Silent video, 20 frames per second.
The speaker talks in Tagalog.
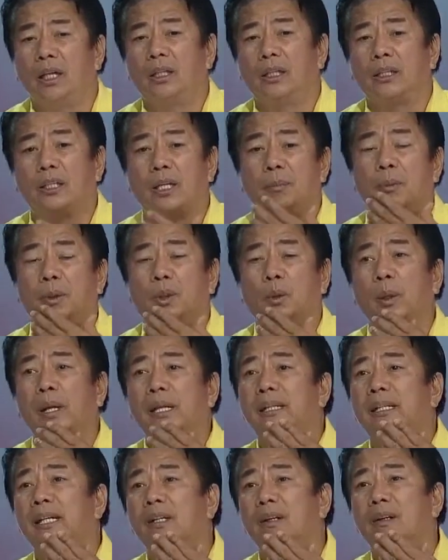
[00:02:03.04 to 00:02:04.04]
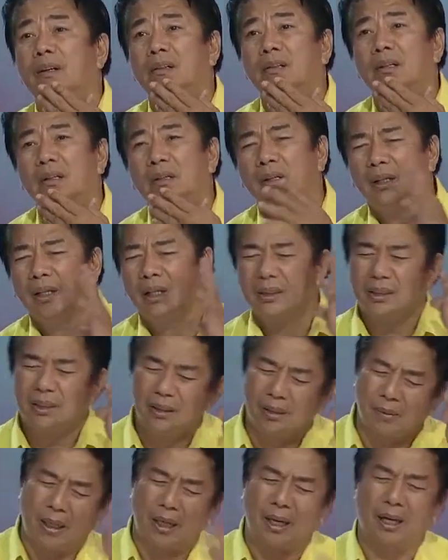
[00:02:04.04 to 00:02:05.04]
At ah, December 20, no?
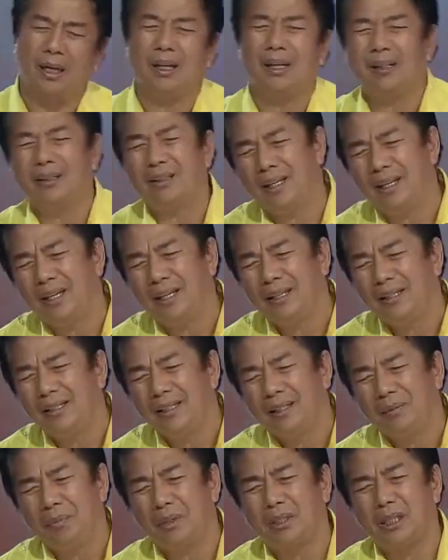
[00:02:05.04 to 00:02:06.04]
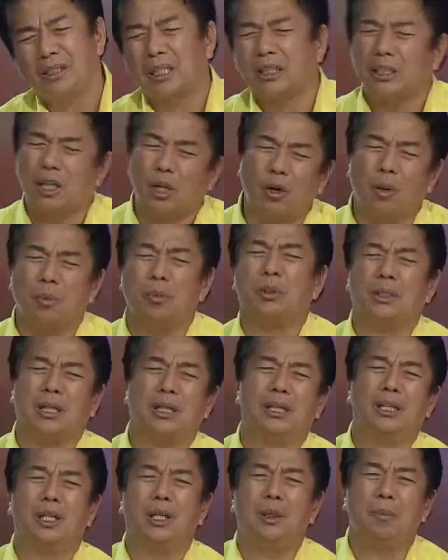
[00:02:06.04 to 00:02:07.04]
parang, bisa tatanungin mo
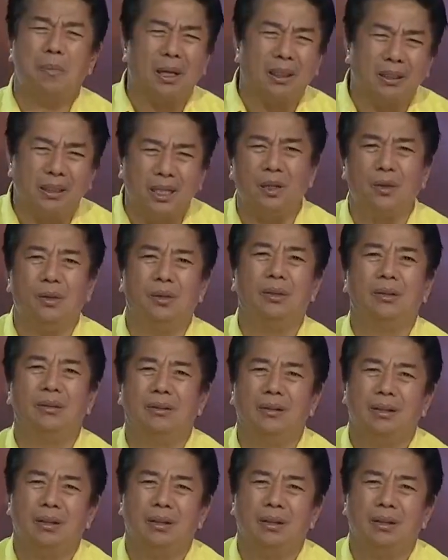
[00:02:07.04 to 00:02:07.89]
sarili, ba't ganun?